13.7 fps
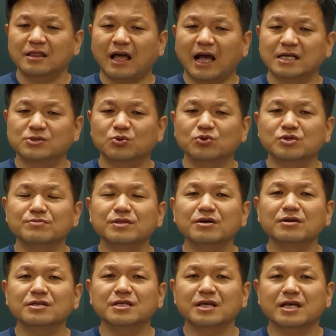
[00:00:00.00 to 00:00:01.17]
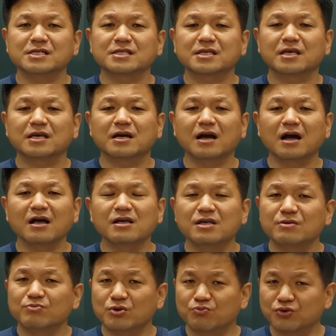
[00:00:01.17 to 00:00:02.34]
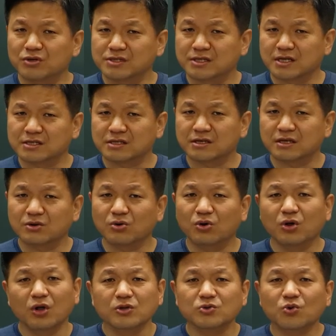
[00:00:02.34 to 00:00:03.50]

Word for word: 다소 좀떨어진 에세이가 B 플러스 에세이고